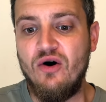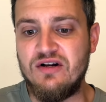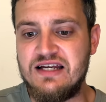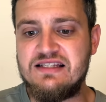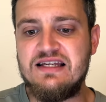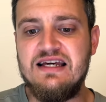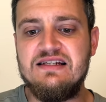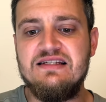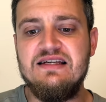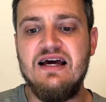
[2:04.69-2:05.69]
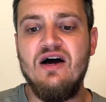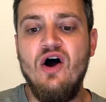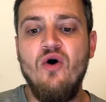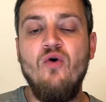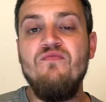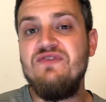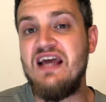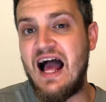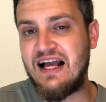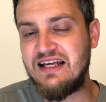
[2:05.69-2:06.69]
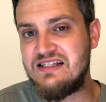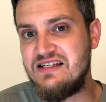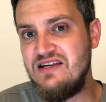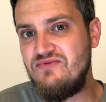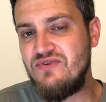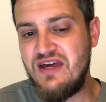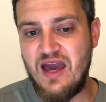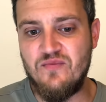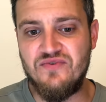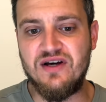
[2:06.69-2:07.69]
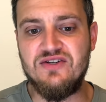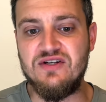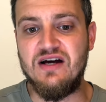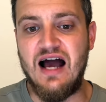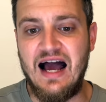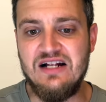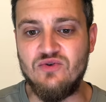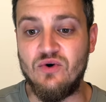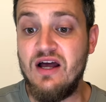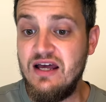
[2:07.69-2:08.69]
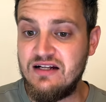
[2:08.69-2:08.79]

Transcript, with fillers: Und jetzt geht es hier um die aggressiv kämpferische Haltung.